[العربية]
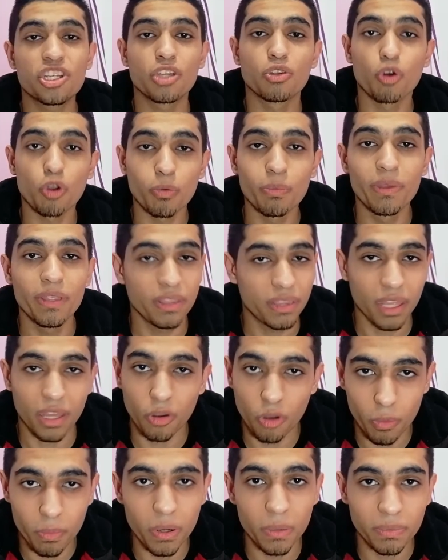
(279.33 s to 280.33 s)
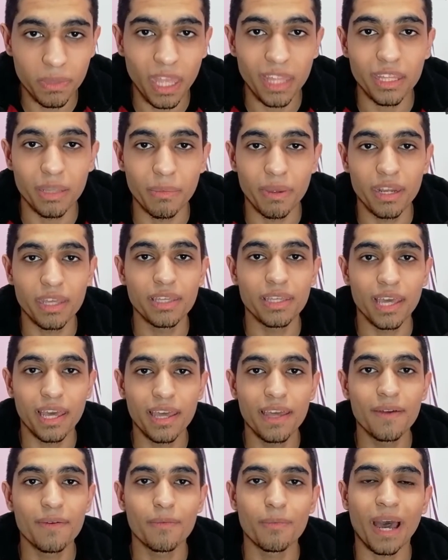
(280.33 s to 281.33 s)
يا نورم انت الكوبري بتاع دي
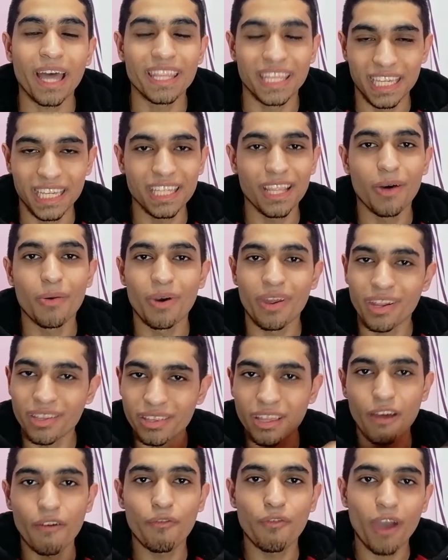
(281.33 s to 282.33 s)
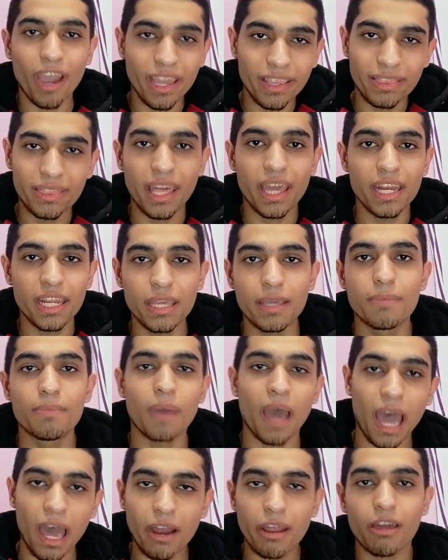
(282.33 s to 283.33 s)
ماريا بعد كده هو ردها في واحد تاني
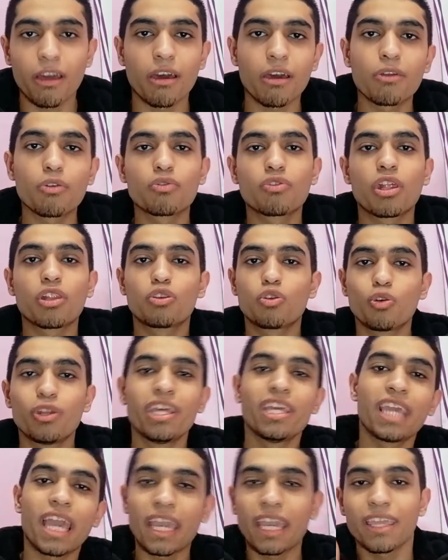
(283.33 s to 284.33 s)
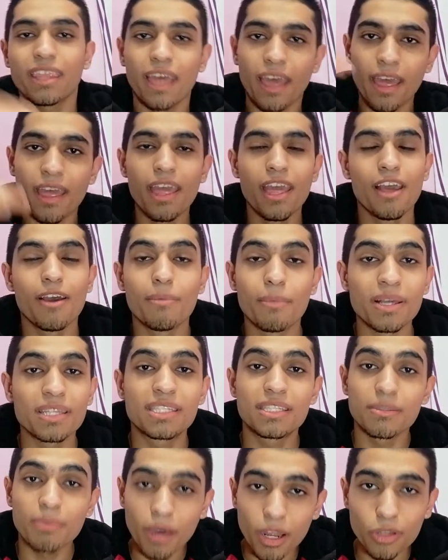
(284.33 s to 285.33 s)
بحركه رونالدونيه كده
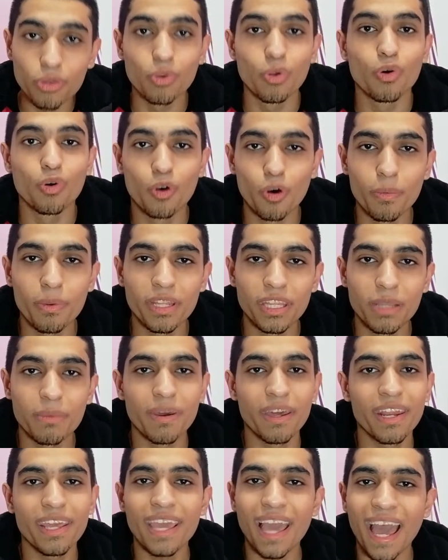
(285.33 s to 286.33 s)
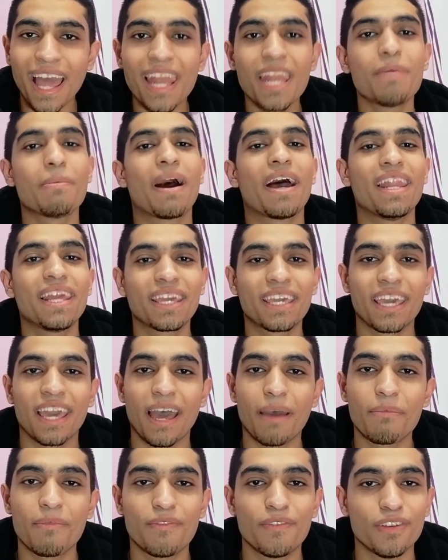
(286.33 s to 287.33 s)
بس برضه كوبري دي ماريا علم عليك يا
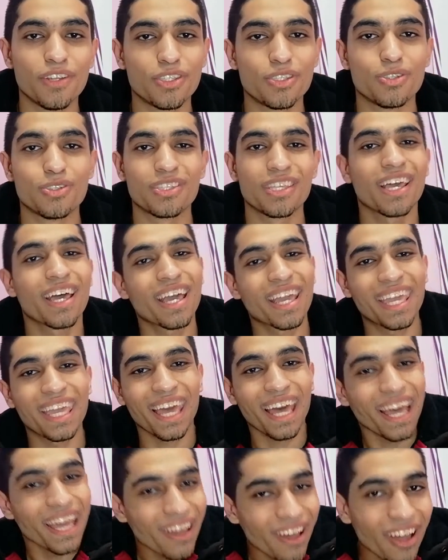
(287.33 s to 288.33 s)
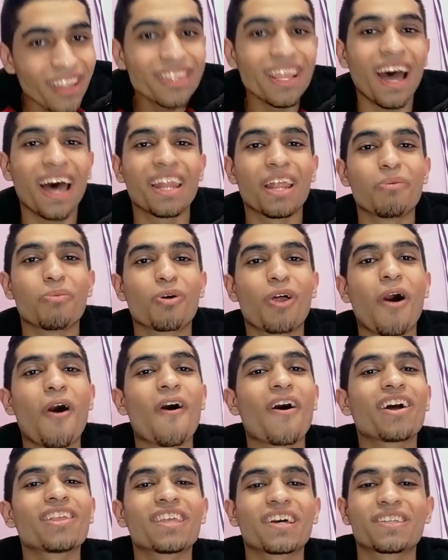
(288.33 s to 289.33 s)
عم فينيسيوس قضى على
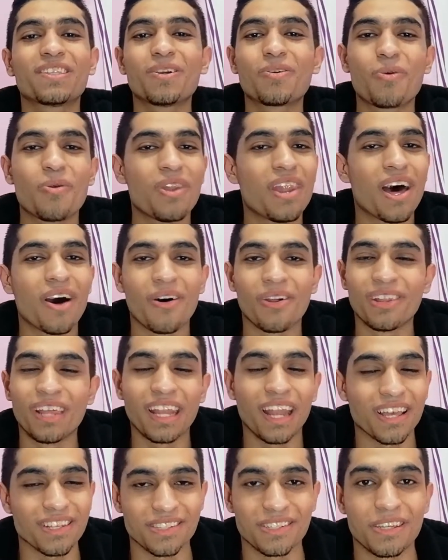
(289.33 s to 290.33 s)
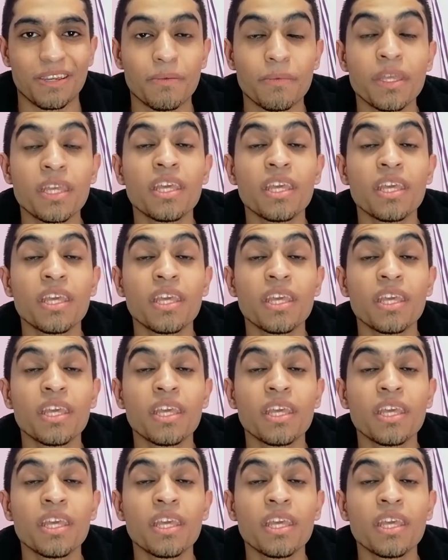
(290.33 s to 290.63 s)
مراوغاتك دي كلها والله العظيم